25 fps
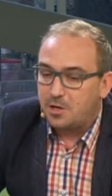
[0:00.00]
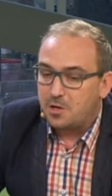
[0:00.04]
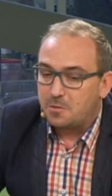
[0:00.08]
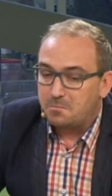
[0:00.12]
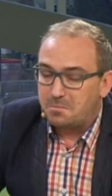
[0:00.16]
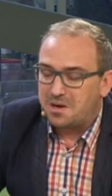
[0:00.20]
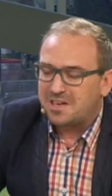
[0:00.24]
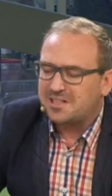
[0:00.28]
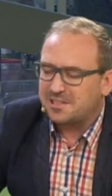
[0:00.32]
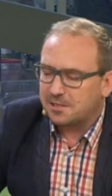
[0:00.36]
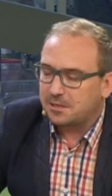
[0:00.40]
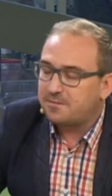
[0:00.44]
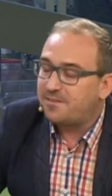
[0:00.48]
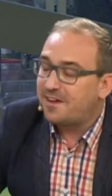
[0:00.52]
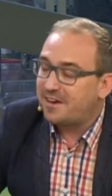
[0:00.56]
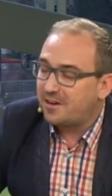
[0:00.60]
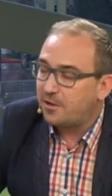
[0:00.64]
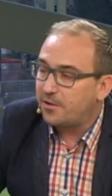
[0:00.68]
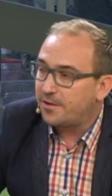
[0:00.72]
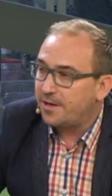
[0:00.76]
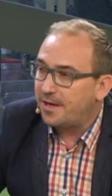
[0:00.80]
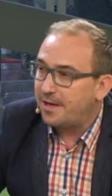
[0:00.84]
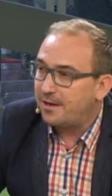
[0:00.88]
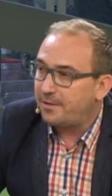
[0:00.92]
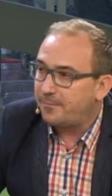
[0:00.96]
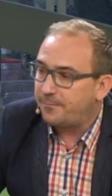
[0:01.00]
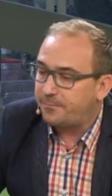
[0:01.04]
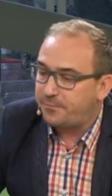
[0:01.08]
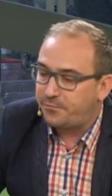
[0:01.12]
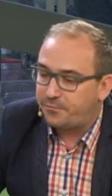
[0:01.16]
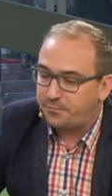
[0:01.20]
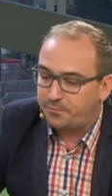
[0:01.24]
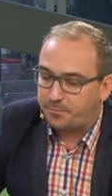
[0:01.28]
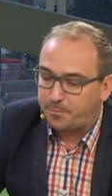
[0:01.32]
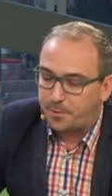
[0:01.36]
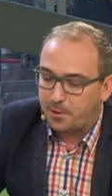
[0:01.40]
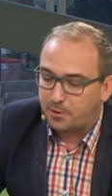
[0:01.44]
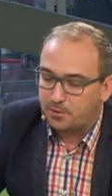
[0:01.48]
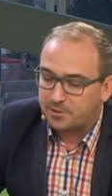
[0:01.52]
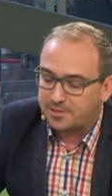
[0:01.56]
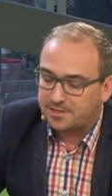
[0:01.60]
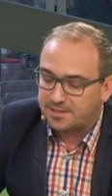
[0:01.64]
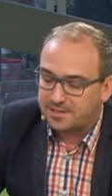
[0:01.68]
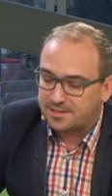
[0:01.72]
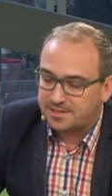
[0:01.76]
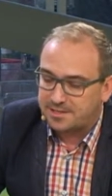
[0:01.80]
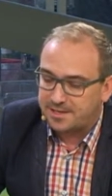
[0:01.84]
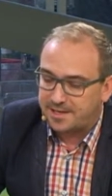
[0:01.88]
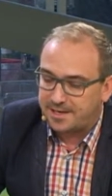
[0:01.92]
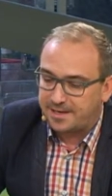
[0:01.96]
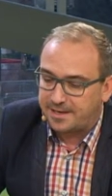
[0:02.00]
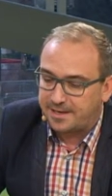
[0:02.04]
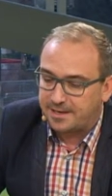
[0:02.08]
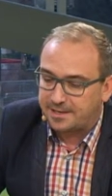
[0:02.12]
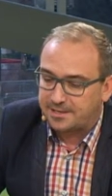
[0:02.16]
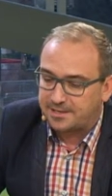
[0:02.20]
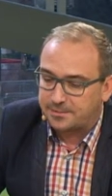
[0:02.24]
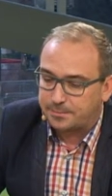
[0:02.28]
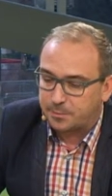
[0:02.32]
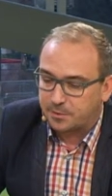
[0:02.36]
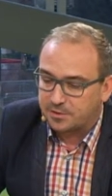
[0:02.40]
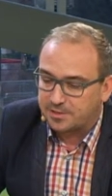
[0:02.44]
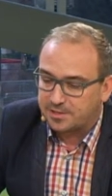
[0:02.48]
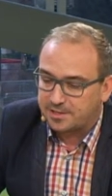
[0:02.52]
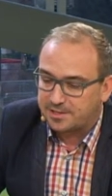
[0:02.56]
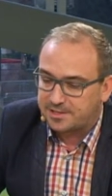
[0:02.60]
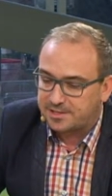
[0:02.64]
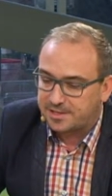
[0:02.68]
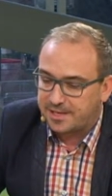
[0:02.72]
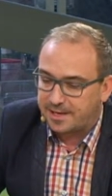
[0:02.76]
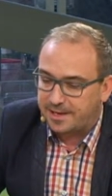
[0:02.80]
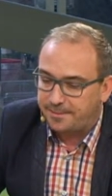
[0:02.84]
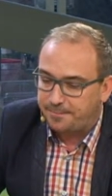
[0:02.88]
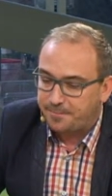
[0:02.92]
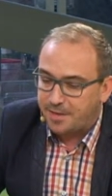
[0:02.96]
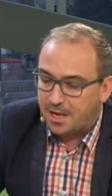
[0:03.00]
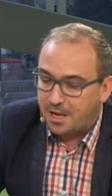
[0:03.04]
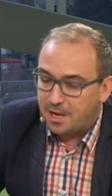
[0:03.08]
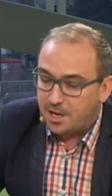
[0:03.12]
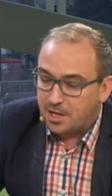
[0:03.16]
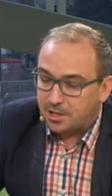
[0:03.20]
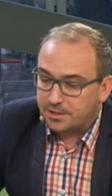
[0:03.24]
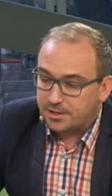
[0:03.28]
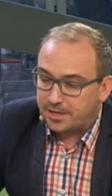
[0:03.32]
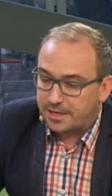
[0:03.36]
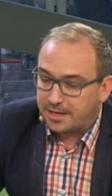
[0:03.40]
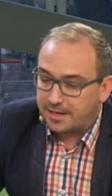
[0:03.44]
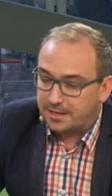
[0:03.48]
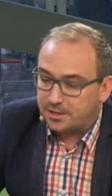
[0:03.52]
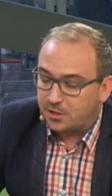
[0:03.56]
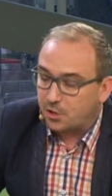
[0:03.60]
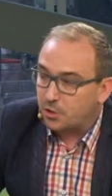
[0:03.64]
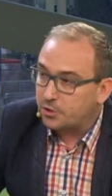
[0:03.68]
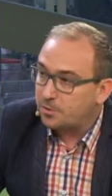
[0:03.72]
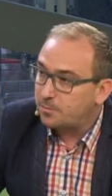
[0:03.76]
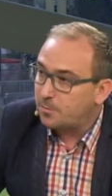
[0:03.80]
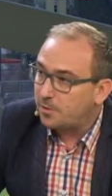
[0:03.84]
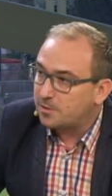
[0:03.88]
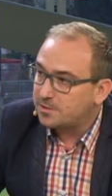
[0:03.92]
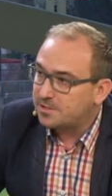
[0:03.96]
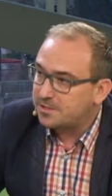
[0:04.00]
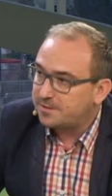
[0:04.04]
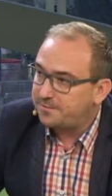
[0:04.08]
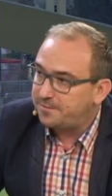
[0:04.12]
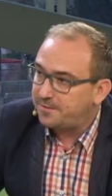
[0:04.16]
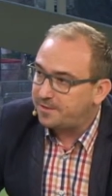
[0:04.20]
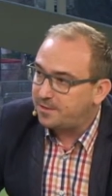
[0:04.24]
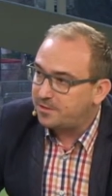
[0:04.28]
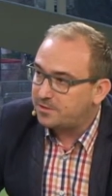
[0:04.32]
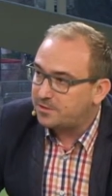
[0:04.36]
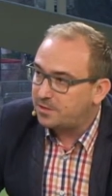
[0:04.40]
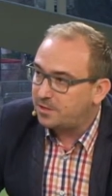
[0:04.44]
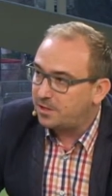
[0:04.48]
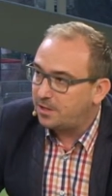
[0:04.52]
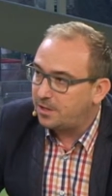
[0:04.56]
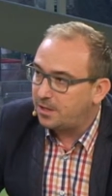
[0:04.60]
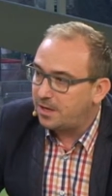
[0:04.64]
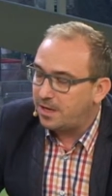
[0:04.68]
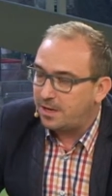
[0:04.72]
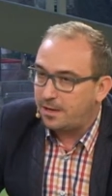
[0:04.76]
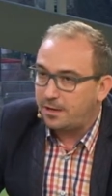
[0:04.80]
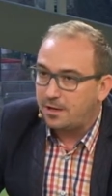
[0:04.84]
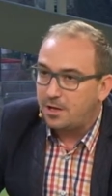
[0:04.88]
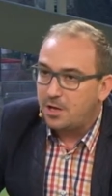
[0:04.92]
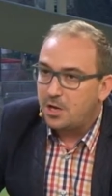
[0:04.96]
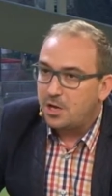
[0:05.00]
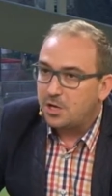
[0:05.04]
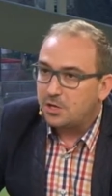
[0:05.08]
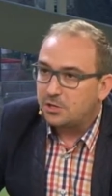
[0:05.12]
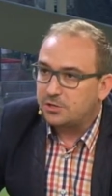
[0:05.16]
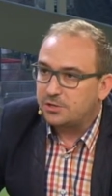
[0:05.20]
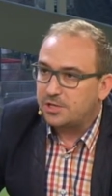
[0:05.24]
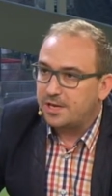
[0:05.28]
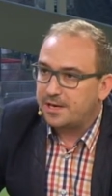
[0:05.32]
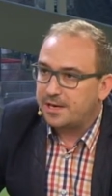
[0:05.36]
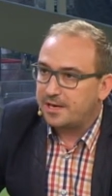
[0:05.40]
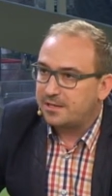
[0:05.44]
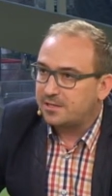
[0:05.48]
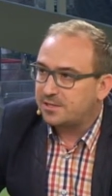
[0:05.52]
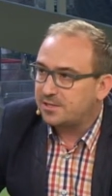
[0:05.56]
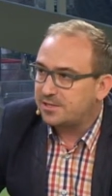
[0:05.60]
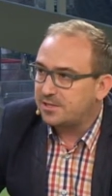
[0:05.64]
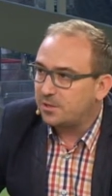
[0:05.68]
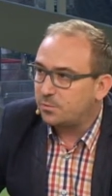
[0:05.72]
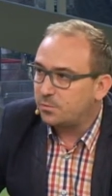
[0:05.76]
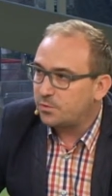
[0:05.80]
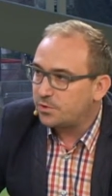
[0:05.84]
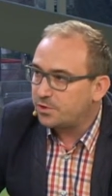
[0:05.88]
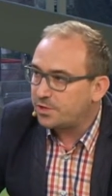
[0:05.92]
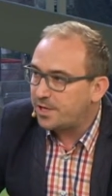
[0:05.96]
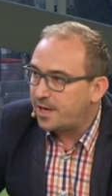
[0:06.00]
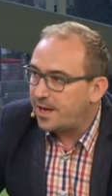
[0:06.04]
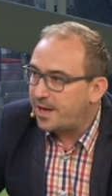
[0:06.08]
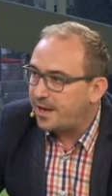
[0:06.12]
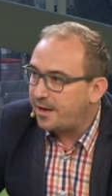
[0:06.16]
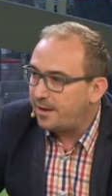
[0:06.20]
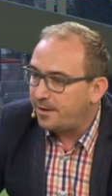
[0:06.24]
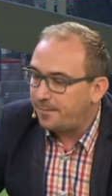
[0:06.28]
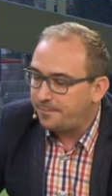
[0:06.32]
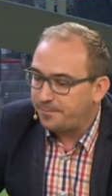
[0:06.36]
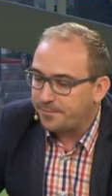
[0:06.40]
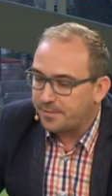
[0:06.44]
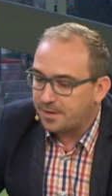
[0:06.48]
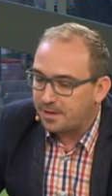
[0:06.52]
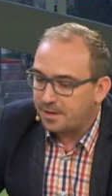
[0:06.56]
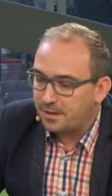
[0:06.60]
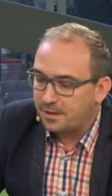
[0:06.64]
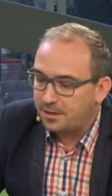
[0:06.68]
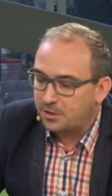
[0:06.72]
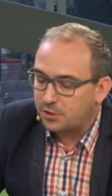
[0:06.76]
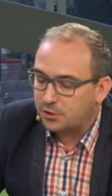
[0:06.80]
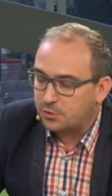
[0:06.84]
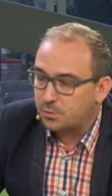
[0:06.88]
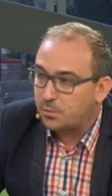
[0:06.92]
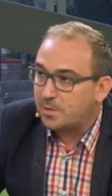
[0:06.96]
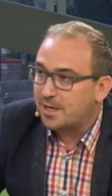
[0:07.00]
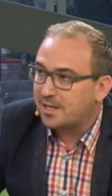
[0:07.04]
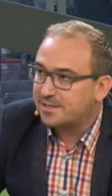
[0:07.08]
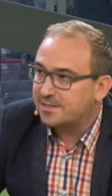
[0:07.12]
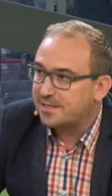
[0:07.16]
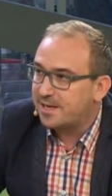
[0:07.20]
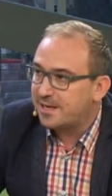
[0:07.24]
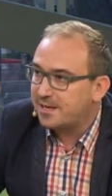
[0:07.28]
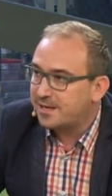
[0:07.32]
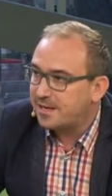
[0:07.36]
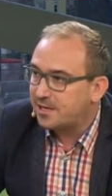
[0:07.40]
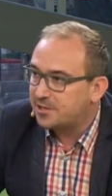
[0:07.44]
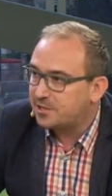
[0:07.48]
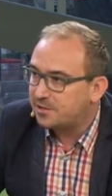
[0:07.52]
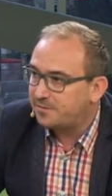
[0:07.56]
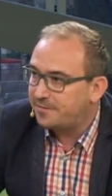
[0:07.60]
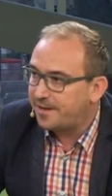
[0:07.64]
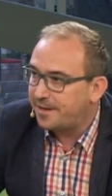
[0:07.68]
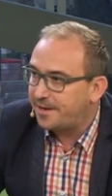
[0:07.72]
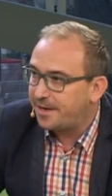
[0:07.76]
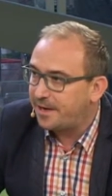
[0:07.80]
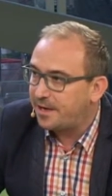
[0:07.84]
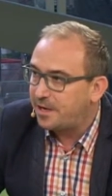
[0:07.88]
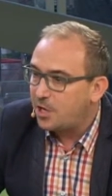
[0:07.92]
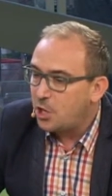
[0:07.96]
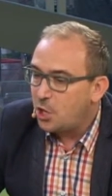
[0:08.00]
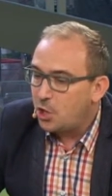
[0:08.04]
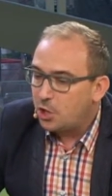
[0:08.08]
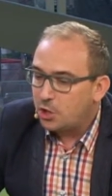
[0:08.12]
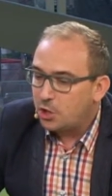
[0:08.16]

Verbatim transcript: bardzo bardzo chwalona w Polsce ekspozycja Daleko od Moskwy, czyli e, Gerard Sążę mm, i sztuka zaangażowana.